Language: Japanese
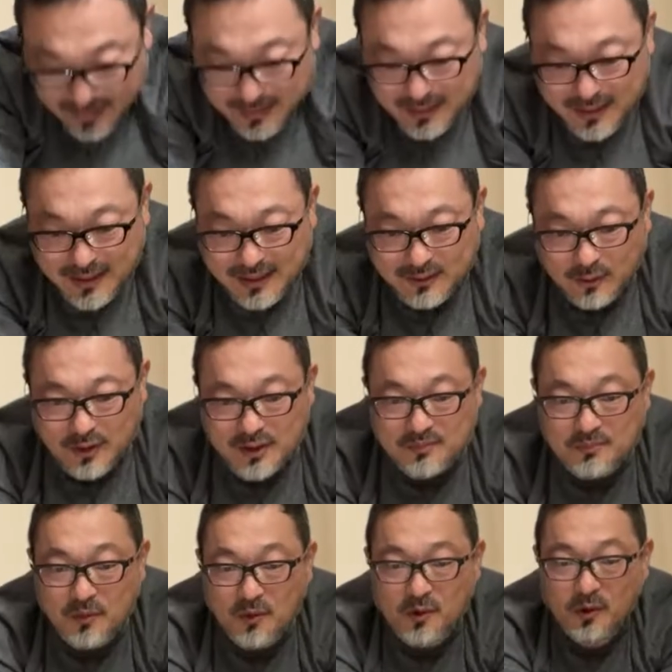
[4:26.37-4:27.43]
えっ、ー、と
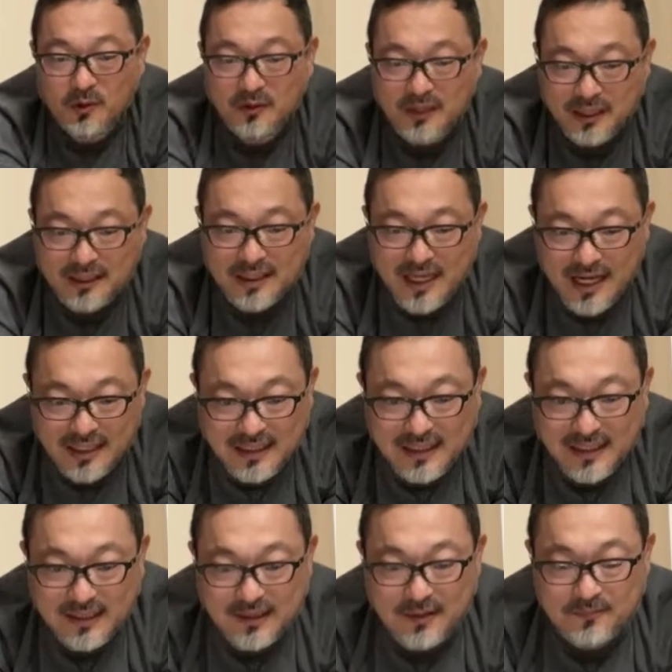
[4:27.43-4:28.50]
陰謀論的であり